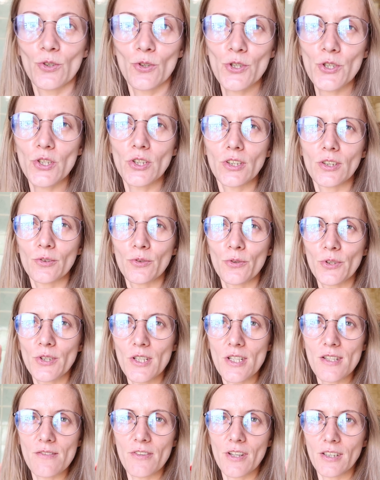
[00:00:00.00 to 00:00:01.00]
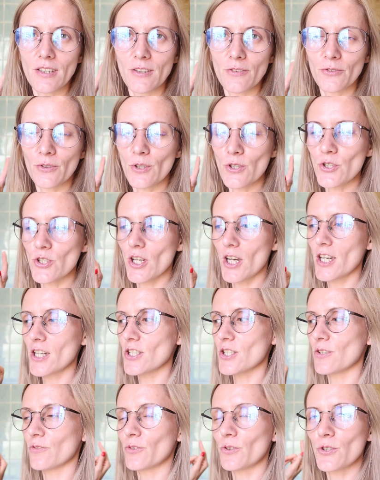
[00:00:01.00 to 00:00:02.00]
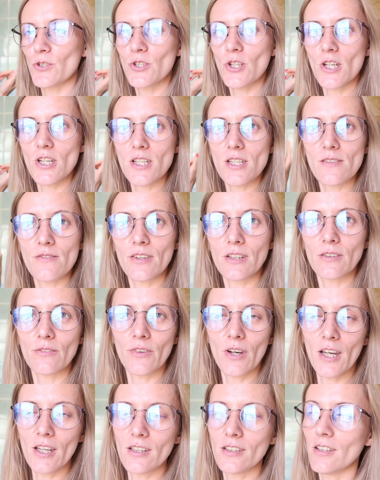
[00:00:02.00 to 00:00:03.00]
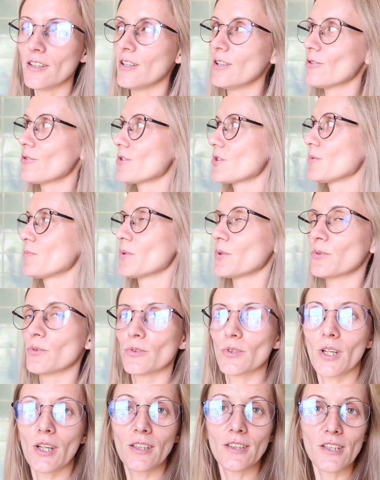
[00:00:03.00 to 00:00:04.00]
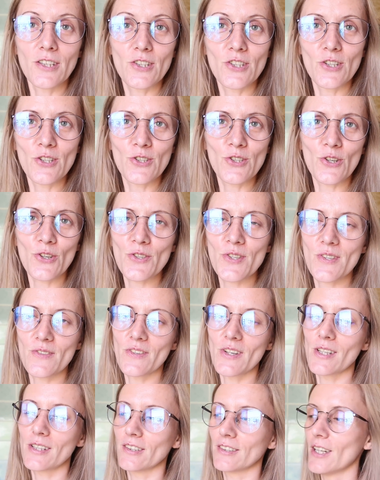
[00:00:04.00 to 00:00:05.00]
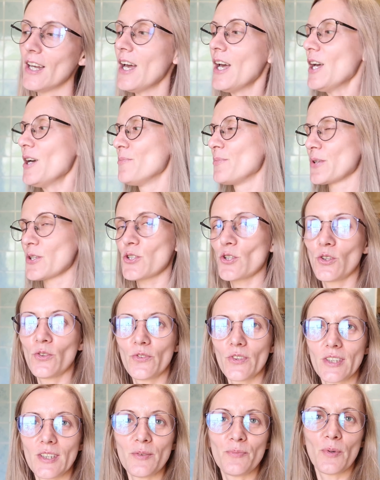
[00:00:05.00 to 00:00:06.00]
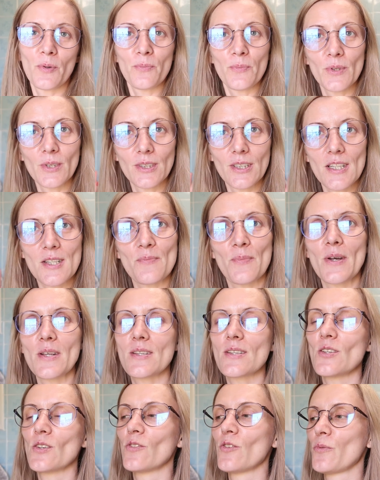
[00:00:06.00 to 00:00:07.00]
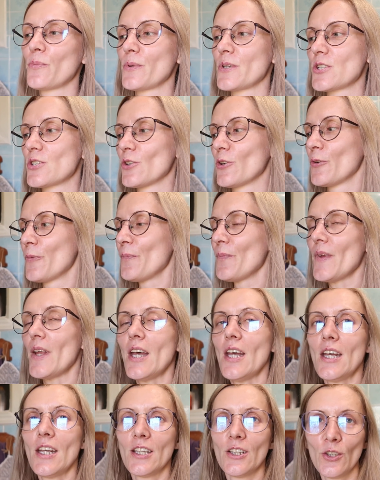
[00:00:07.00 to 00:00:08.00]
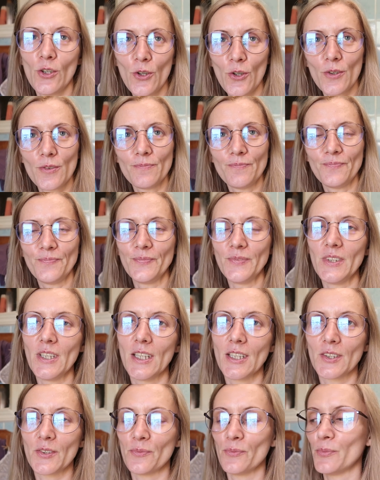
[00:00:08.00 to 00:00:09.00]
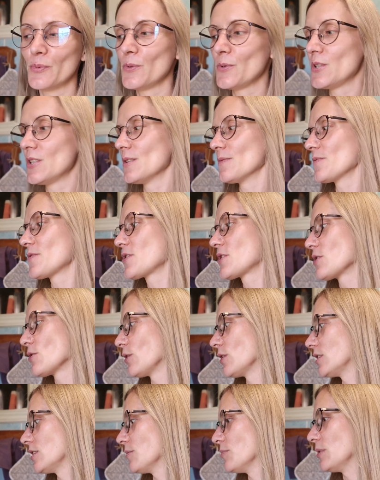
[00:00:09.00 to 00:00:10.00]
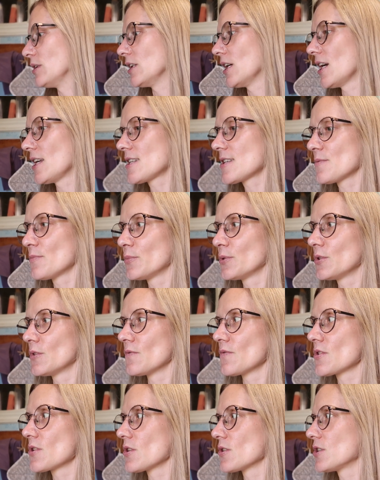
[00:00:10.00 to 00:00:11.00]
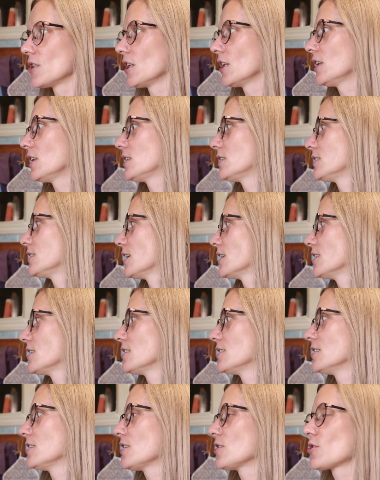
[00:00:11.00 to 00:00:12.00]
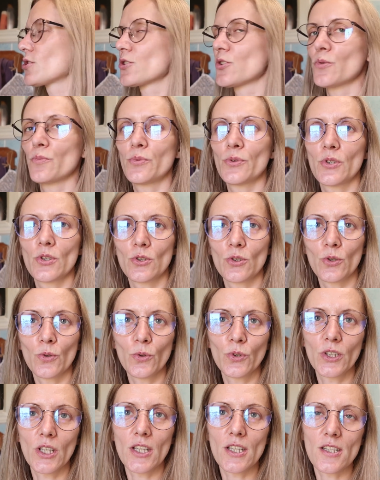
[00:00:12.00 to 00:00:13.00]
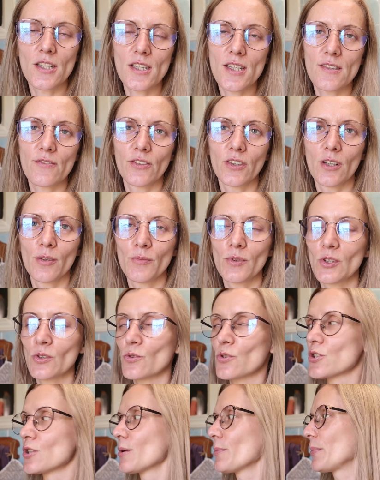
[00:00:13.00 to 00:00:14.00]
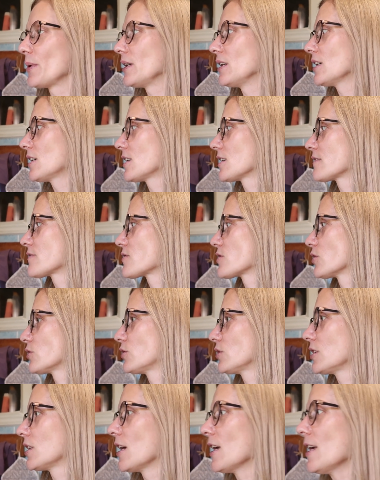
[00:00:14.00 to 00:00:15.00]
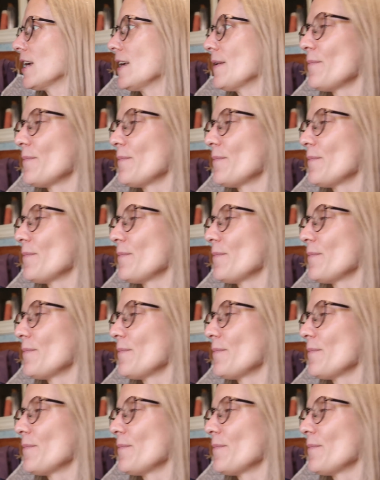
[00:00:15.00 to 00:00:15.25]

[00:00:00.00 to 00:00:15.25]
идешь, ты на кухне свет не включаешь, ты включаешь свет в ванне, и он тебе тут как ночничок светит. Пришел, воды попил, да спать снова пошел. Но нет, будем все это менять, будем все делать. Я надеюсь, что будет круто. Единственное, мне нужно поехать все-таки